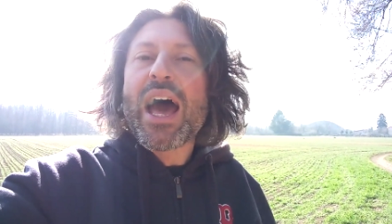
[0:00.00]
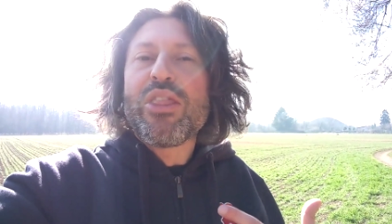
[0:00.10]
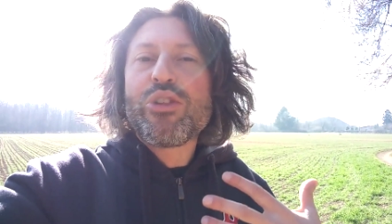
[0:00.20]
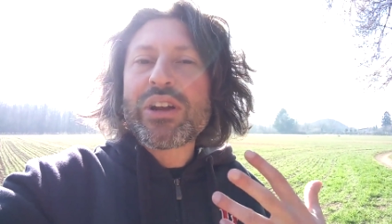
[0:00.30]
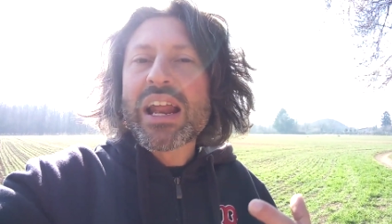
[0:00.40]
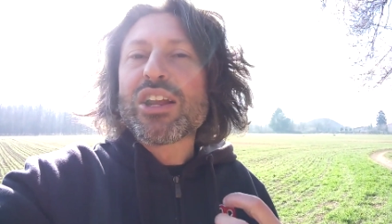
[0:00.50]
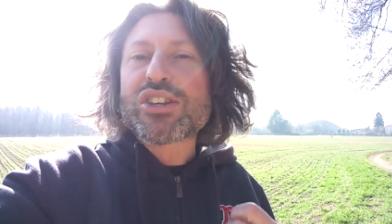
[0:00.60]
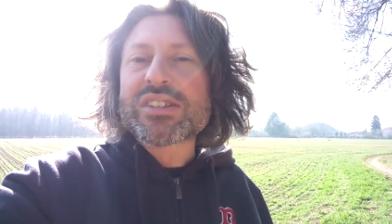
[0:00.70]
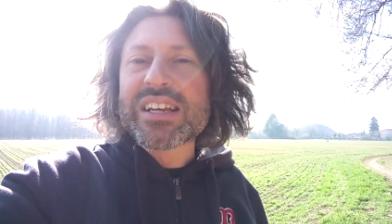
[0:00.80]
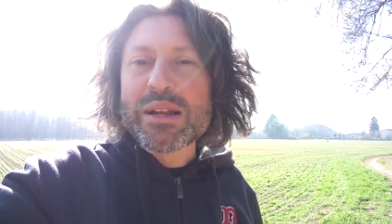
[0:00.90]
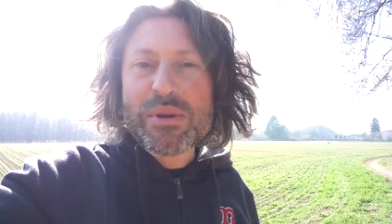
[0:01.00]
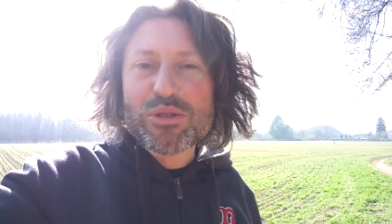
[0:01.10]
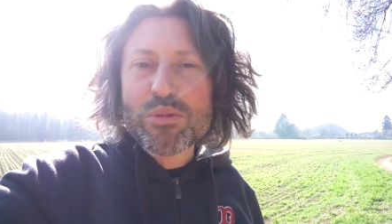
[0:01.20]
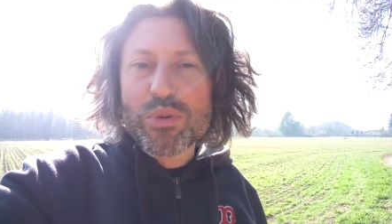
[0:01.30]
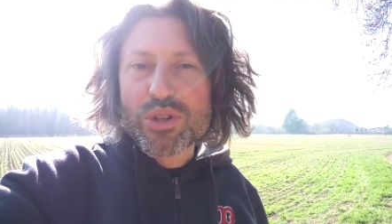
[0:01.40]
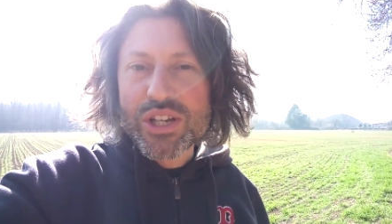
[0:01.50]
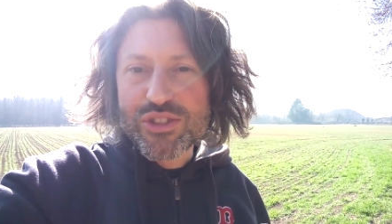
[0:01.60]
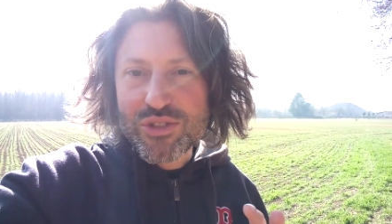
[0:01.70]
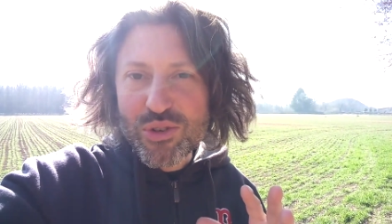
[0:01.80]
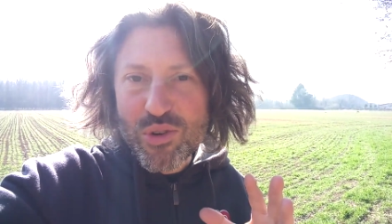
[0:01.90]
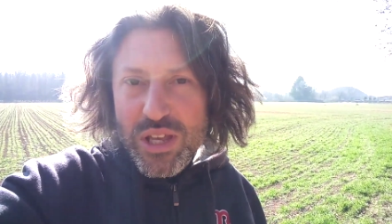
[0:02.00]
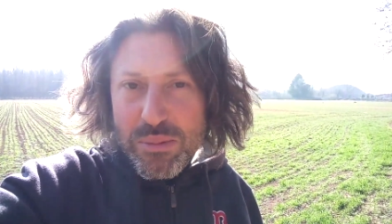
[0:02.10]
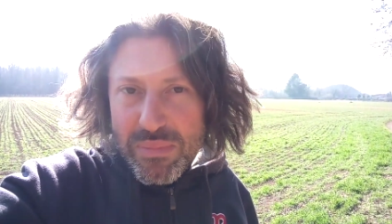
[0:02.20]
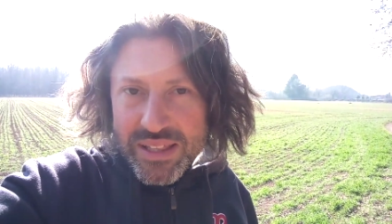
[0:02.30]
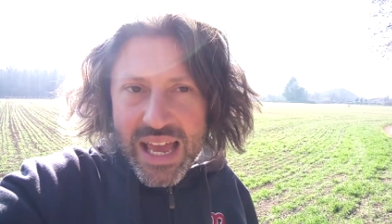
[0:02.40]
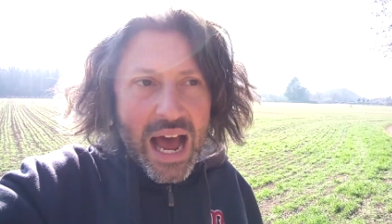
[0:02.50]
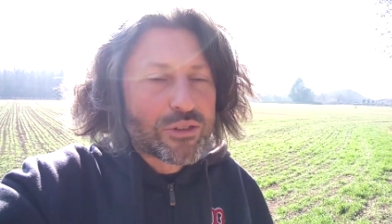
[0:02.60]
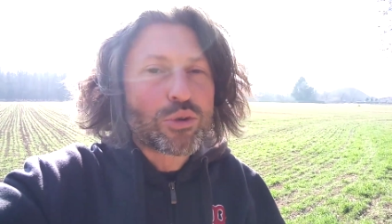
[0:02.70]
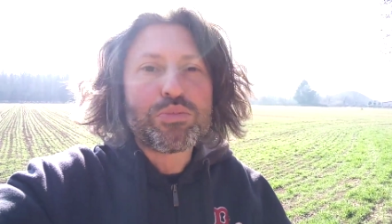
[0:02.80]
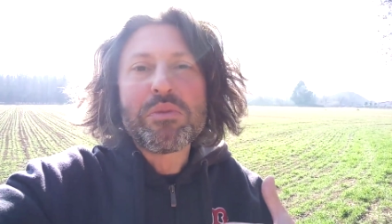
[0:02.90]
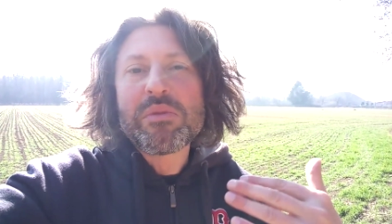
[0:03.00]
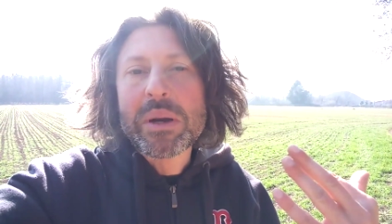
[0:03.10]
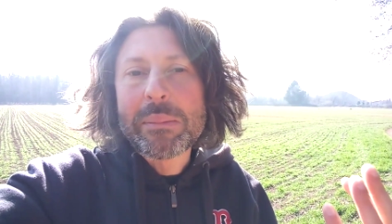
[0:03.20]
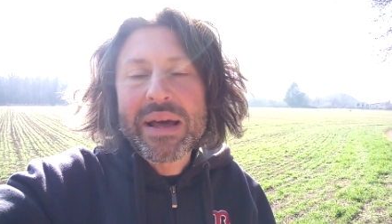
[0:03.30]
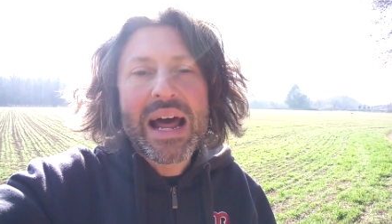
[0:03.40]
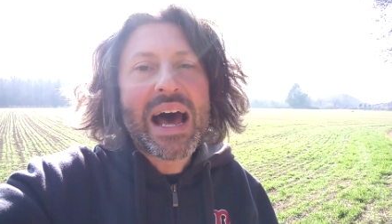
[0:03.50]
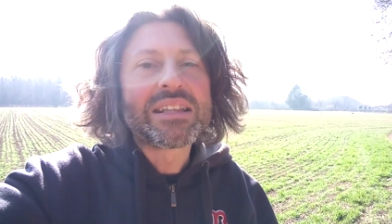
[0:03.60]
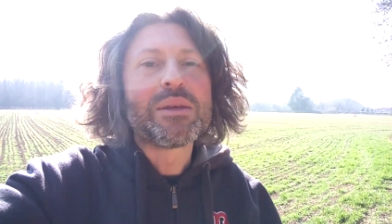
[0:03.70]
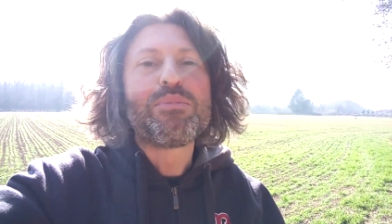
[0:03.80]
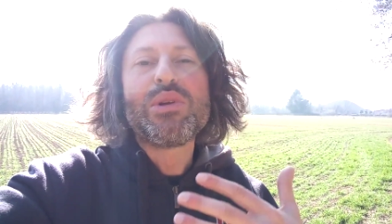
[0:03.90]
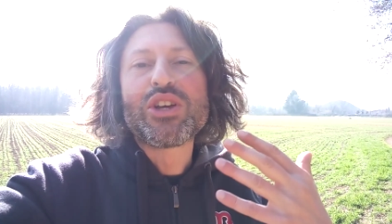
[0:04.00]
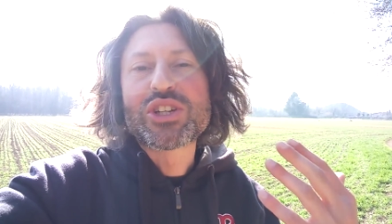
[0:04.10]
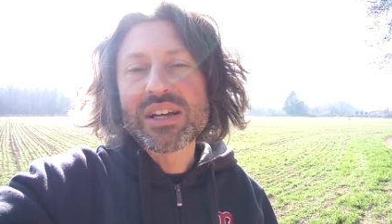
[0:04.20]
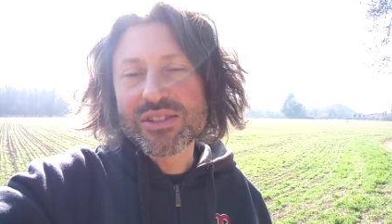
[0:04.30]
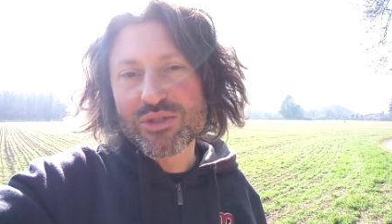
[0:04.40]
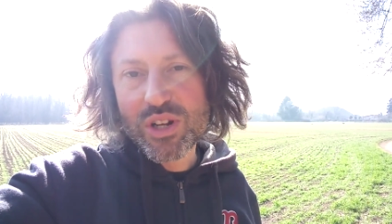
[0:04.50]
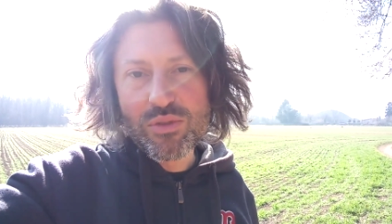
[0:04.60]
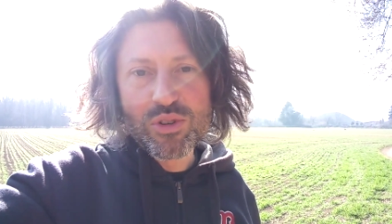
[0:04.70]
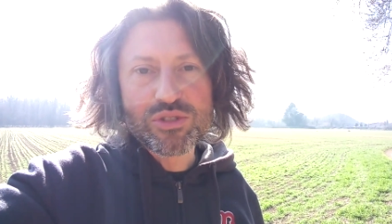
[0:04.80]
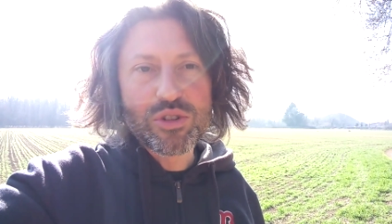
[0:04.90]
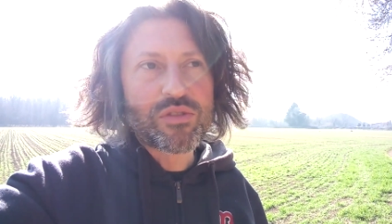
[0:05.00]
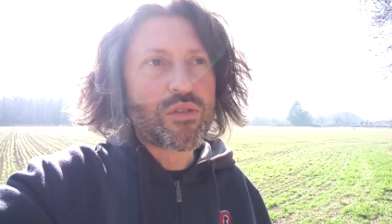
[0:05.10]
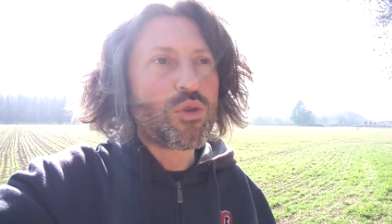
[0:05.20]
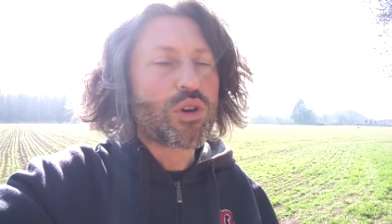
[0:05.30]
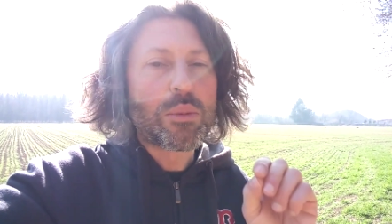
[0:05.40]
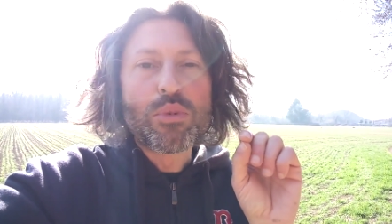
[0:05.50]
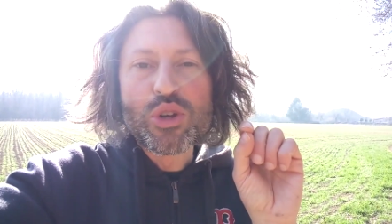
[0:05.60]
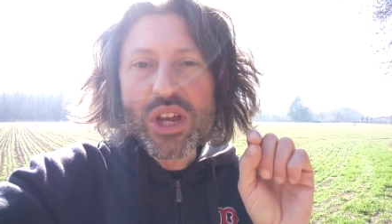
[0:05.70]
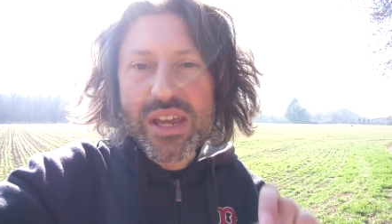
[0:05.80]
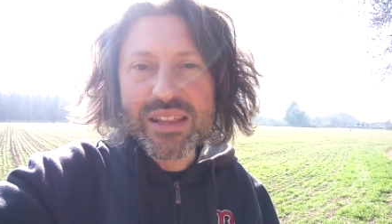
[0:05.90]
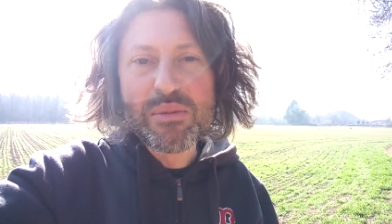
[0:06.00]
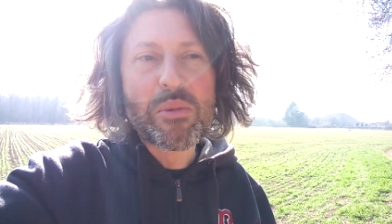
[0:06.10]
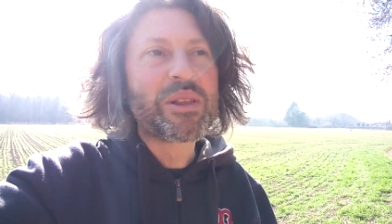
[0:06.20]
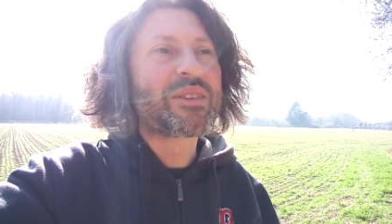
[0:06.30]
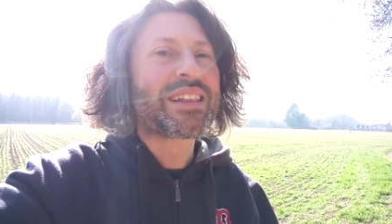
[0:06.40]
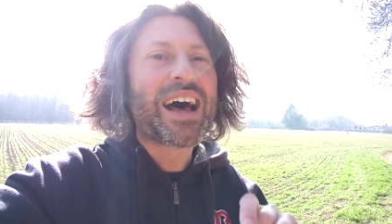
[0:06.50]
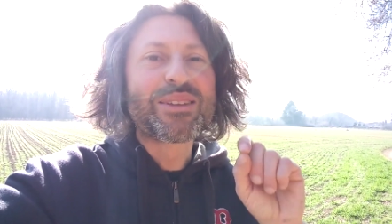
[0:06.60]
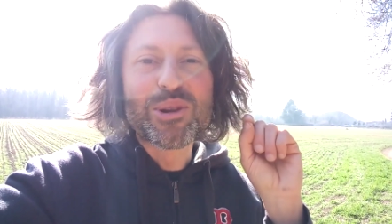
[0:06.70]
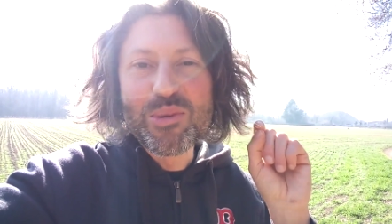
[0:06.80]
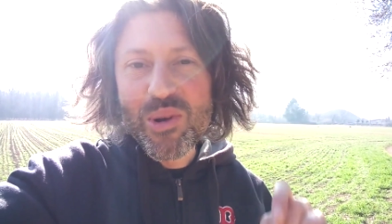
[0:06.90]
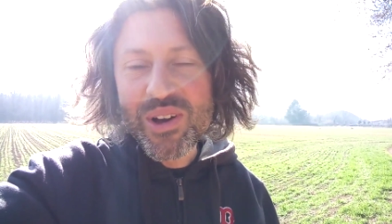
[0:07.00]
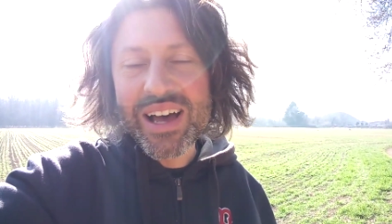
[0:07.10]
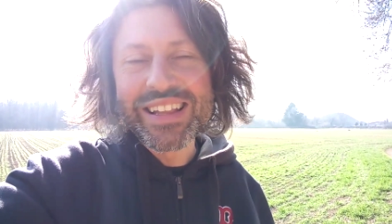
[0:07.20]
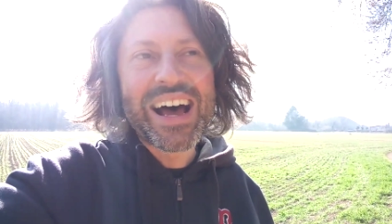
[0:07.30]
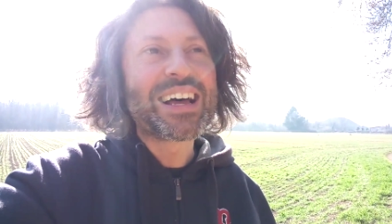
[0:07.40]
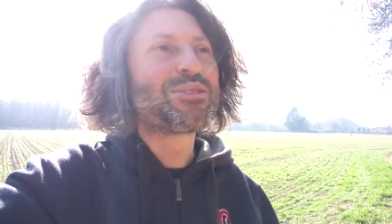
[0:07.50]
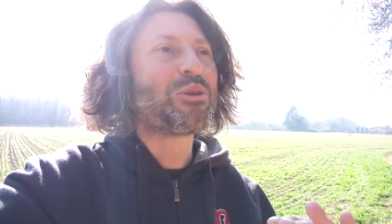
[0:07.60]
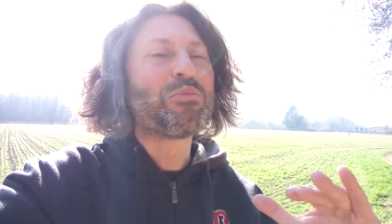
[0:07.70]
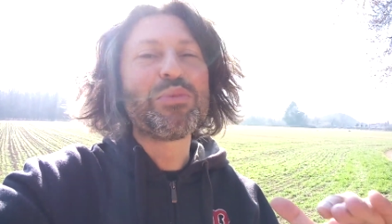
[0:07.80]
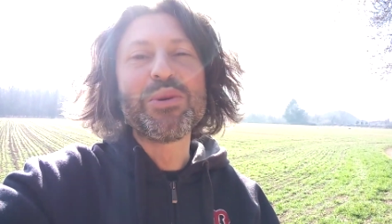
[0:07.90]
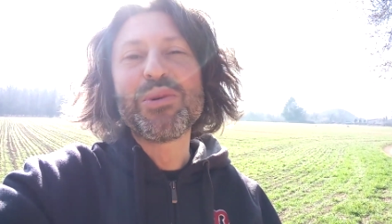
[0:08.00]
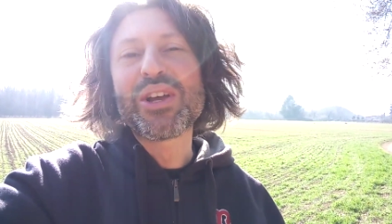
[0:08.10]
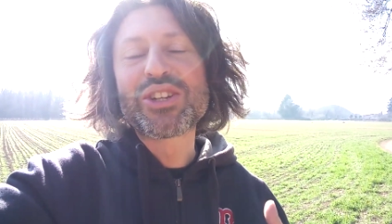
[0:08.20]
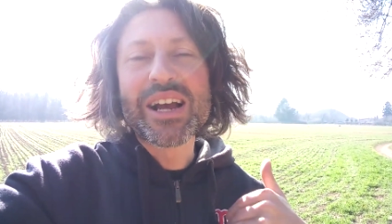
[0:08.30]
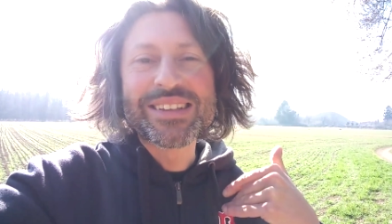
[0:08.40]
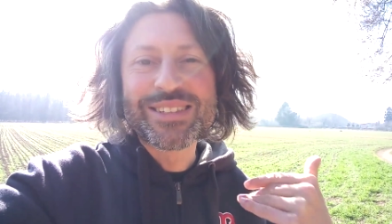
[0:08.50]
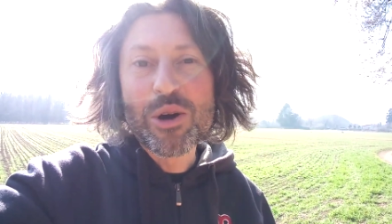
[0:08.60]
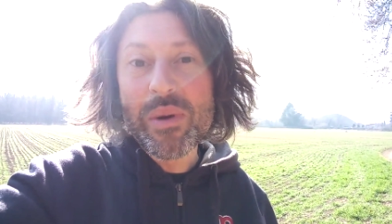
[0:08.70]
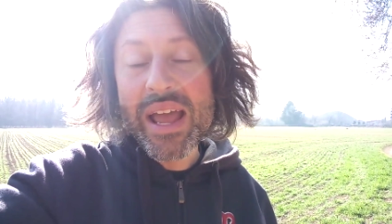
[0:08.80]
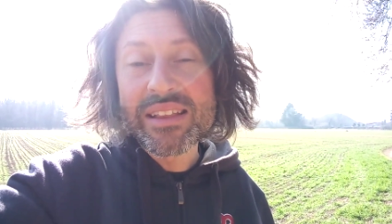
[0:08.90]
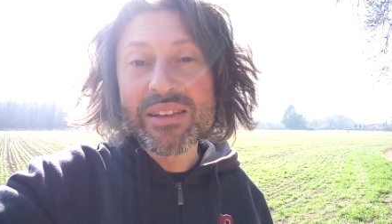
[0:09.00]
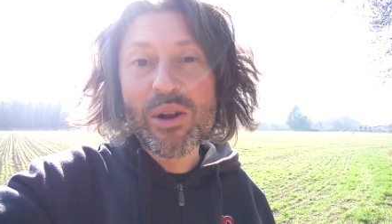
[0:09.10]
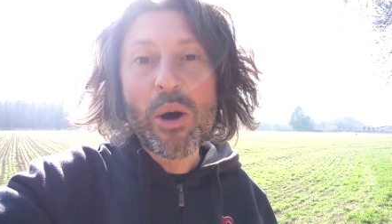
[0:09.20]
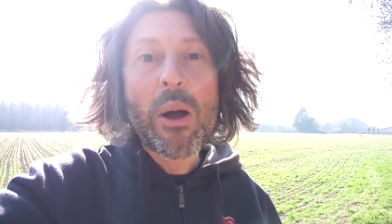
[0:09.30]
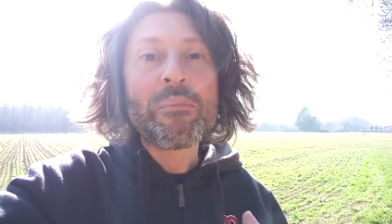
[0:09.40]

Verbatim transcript: non è necessariamente un processo immediato, più vi preparate, più le chance sono a vostro favore, più scegliete il momento adatto, il luogo adatto, più le chance aumentano,